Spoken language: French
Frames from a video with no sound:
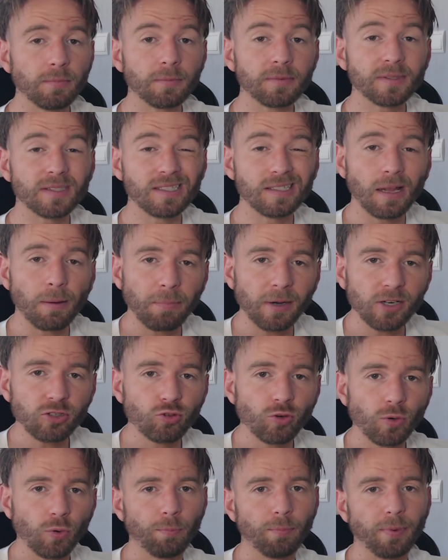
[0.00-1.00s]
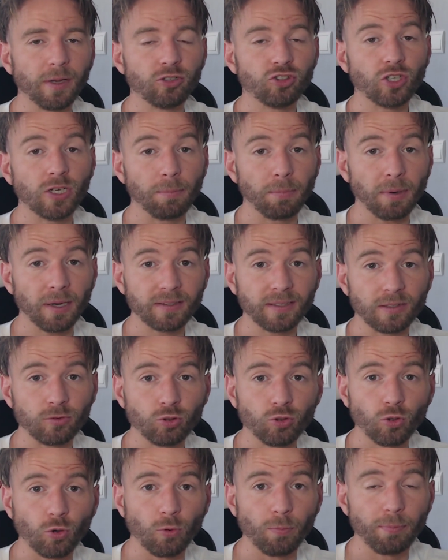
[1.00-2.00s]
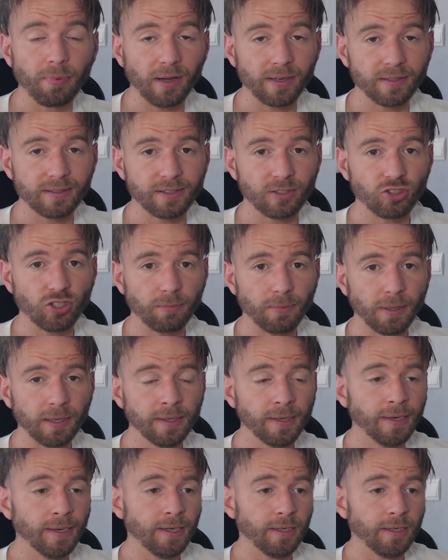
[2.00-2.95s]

même s'il n'a pas joué au PSG, il appartient toujours au Paris Saint-Germain